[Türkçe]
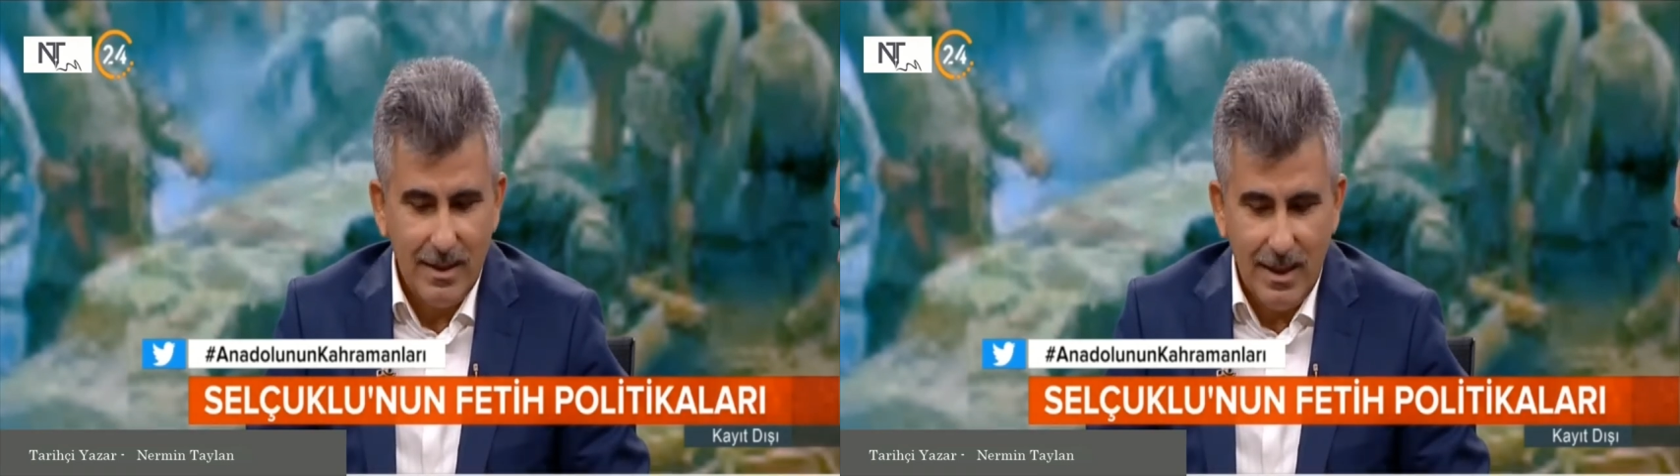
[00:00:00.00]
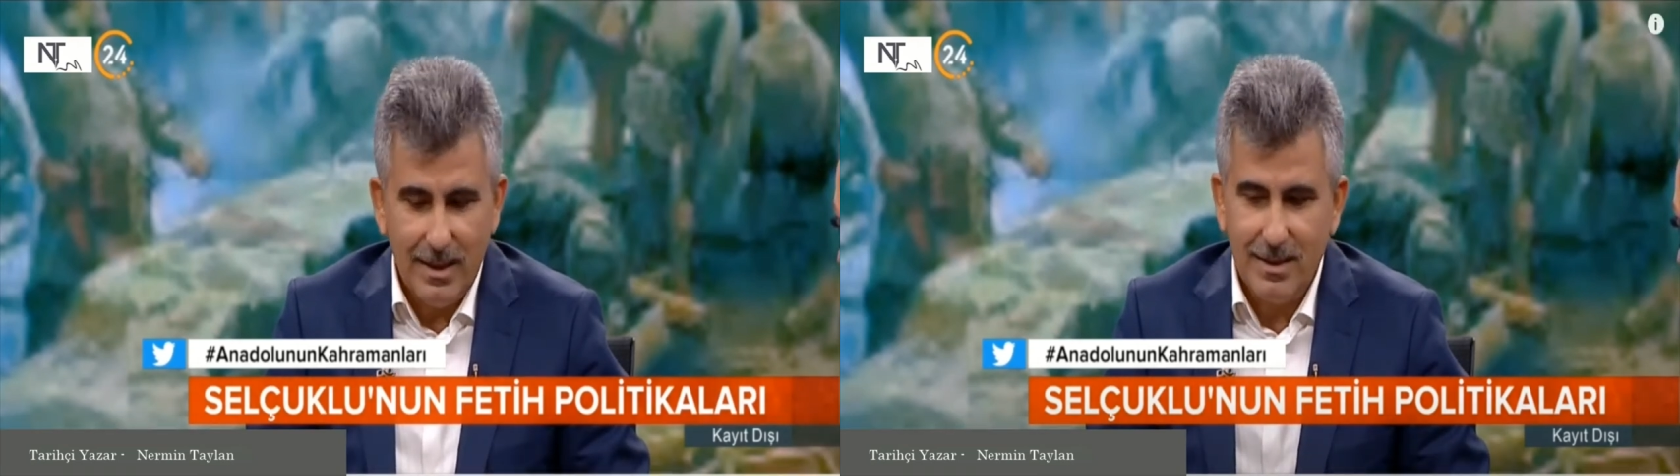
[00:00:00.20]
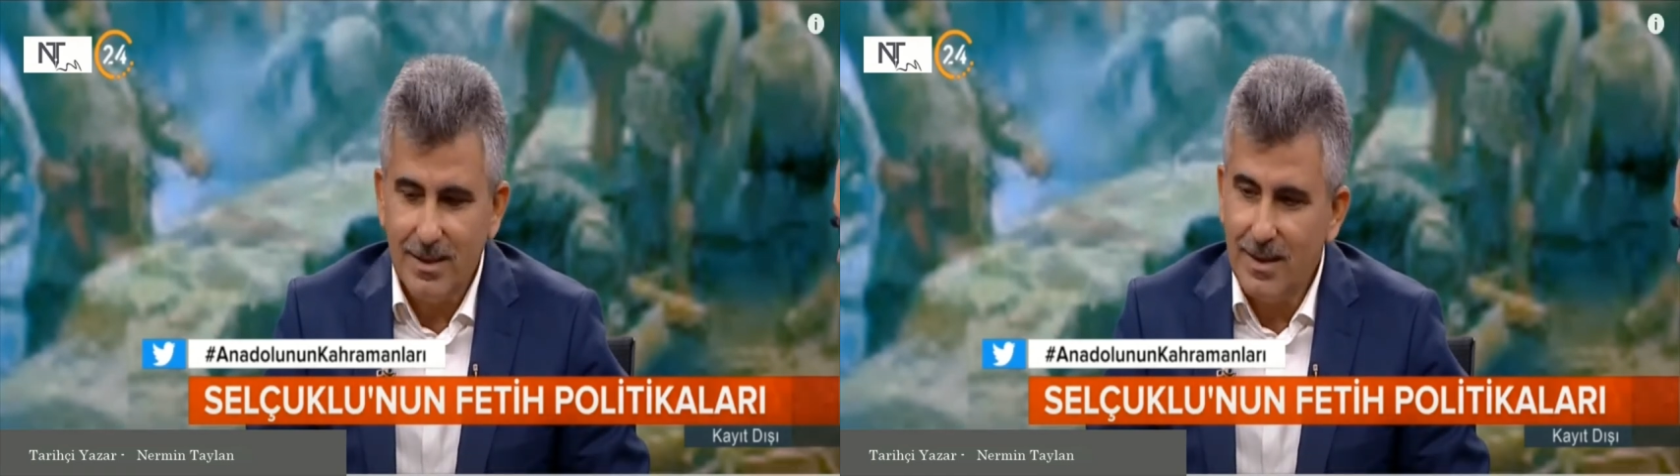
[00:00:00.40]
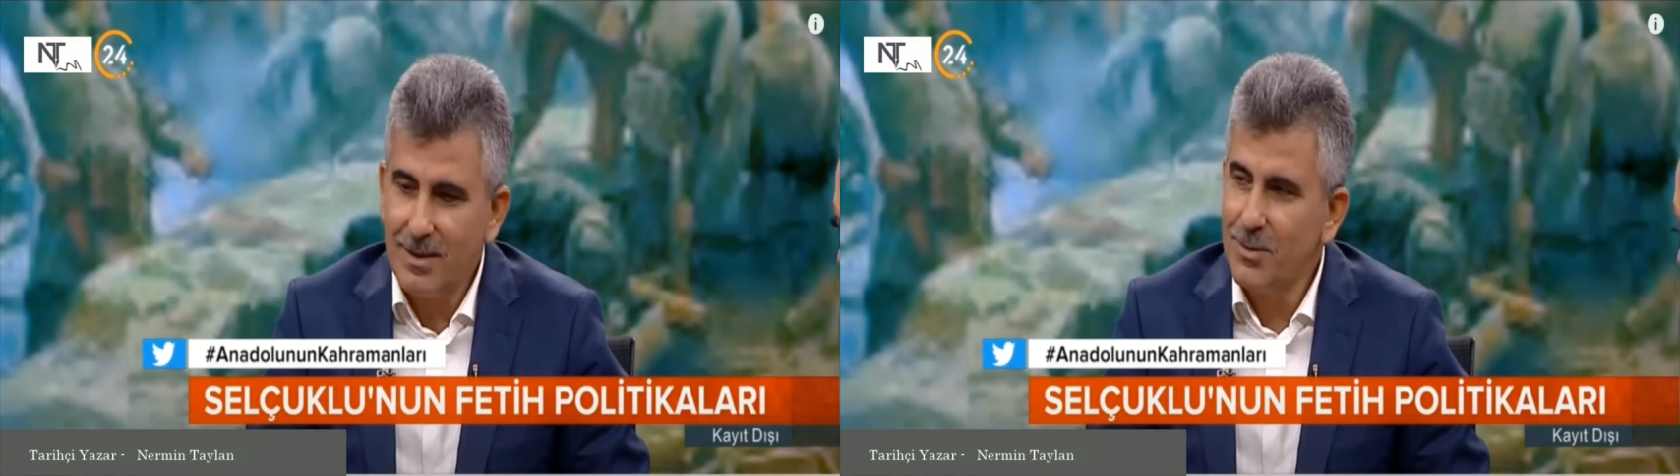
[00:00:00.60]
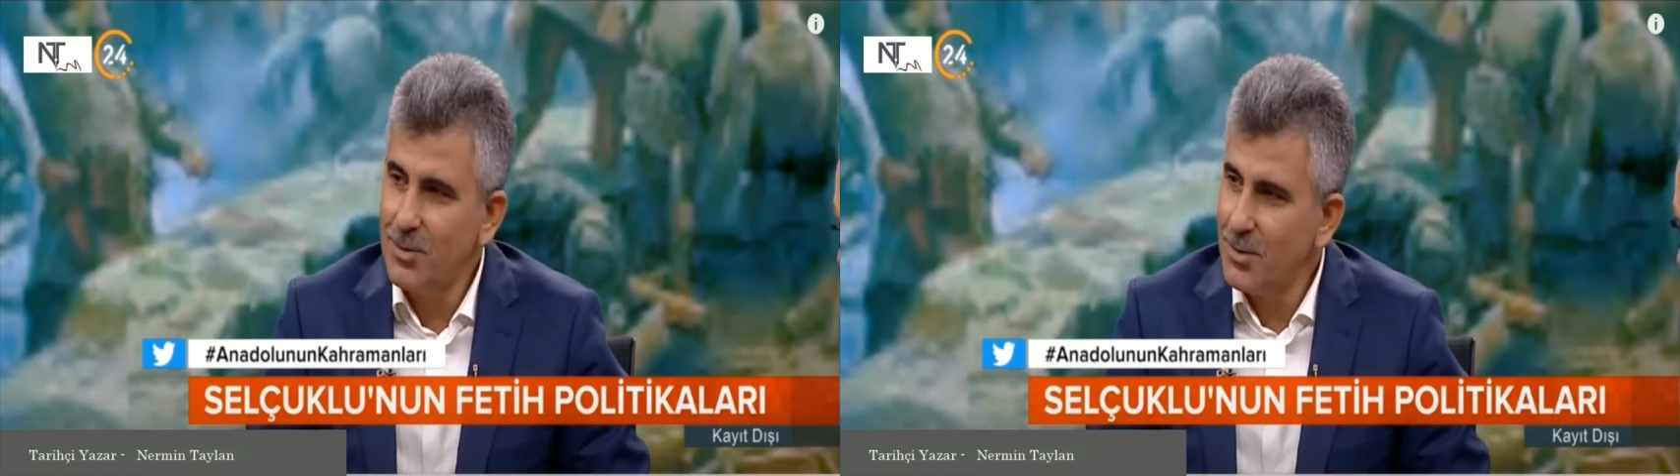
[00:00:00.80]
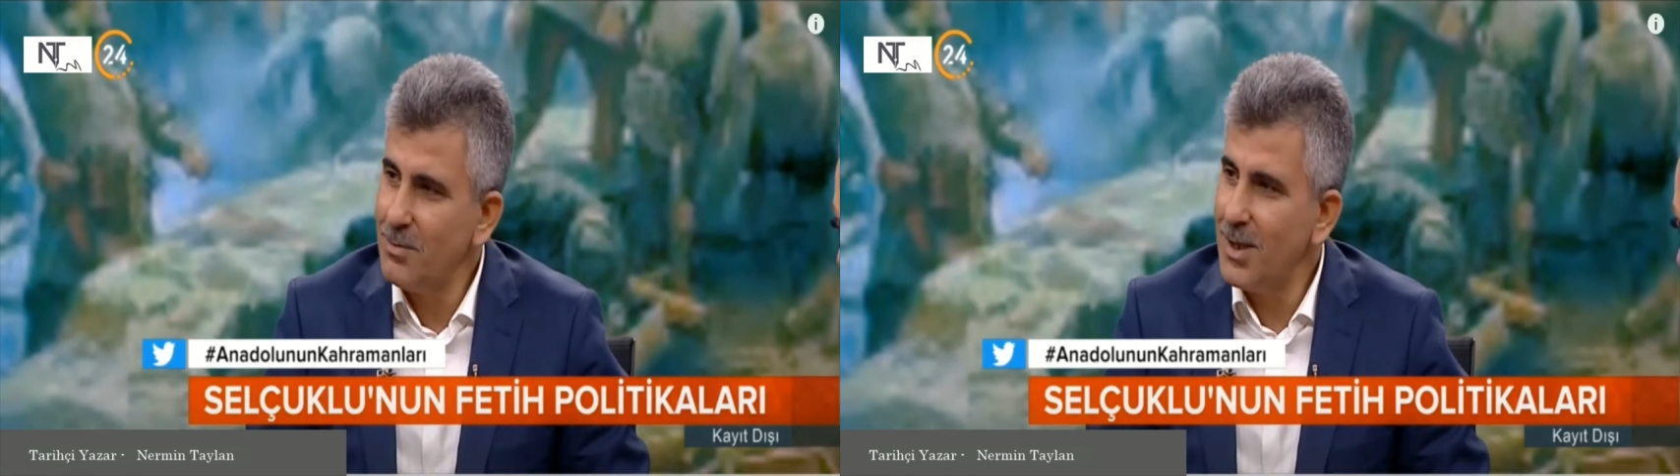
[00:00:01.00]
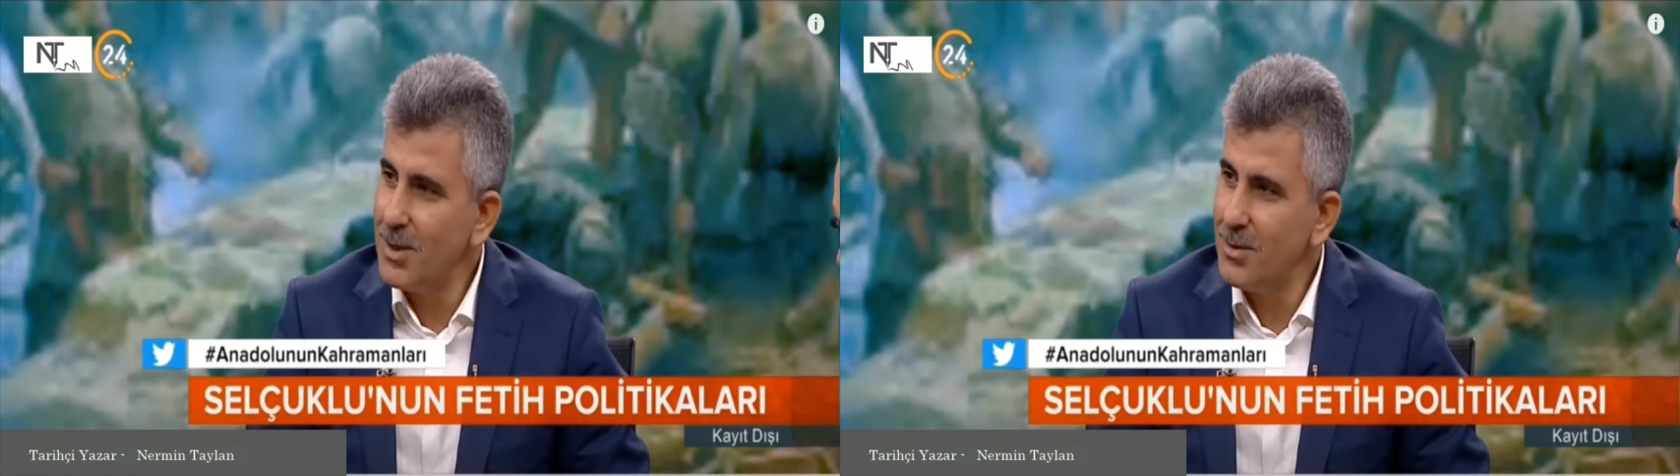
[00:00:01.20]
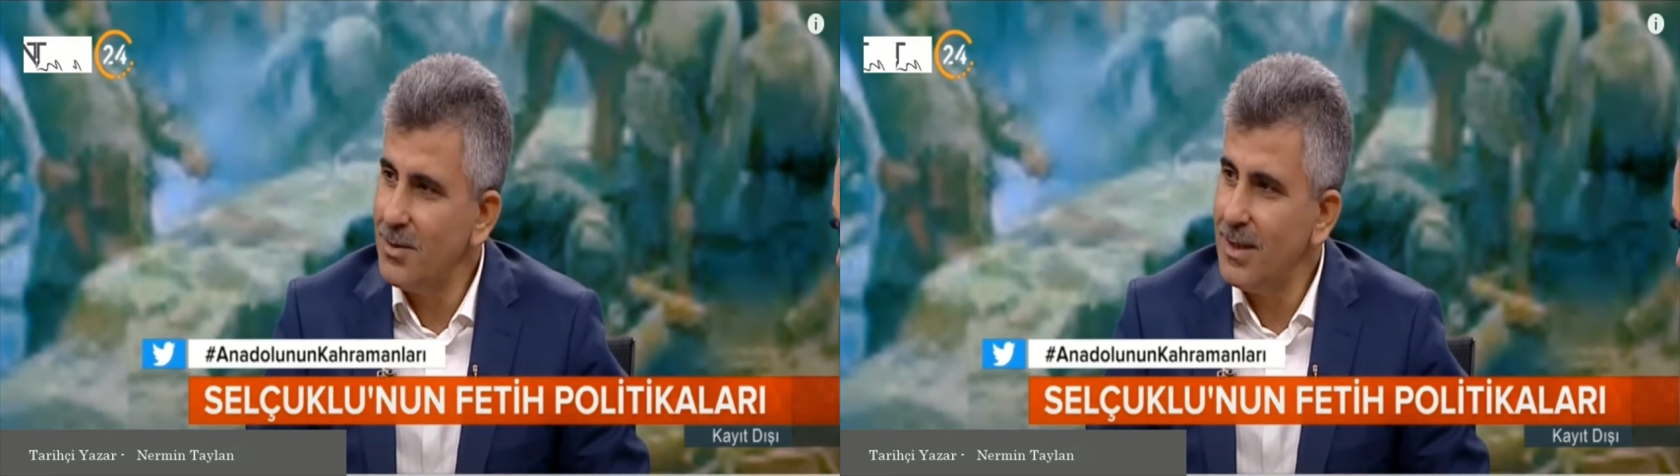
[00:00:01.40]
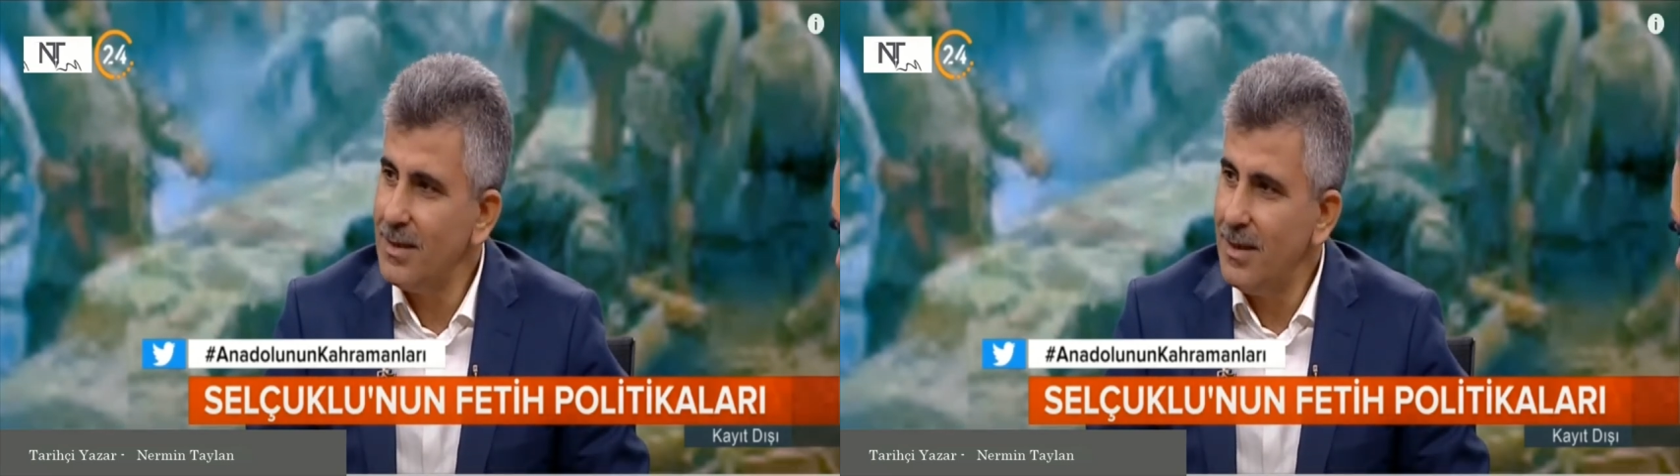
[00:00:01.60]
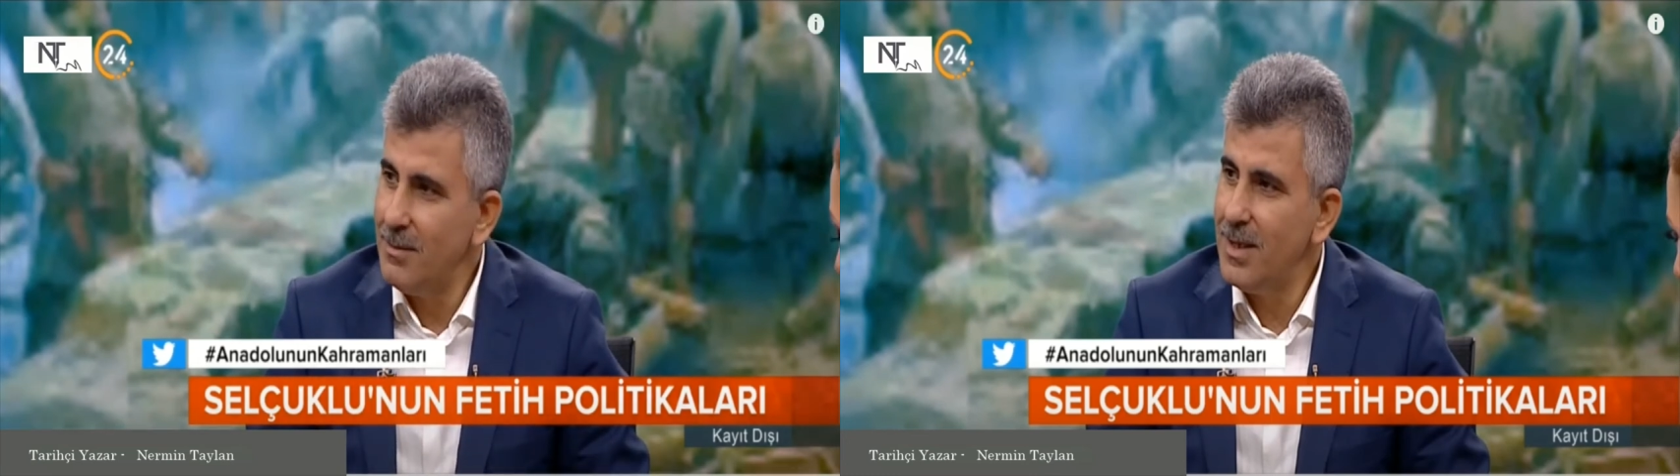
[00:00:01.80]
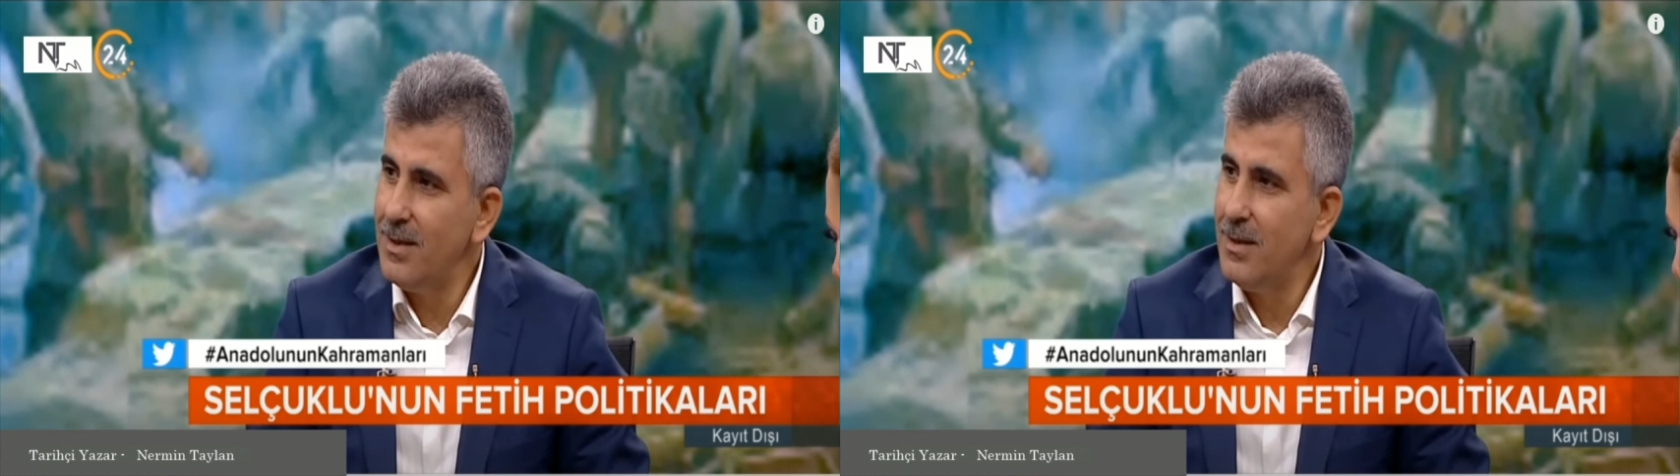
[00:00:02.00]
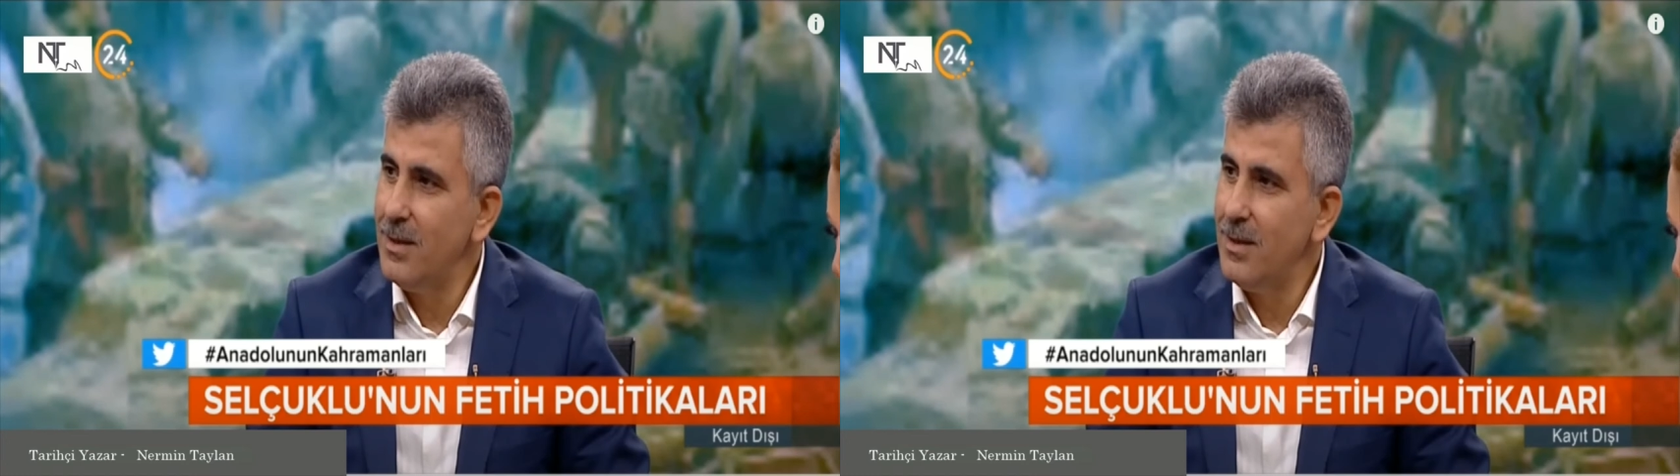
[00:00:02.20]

Gerçekten küçük başlıyorlar ama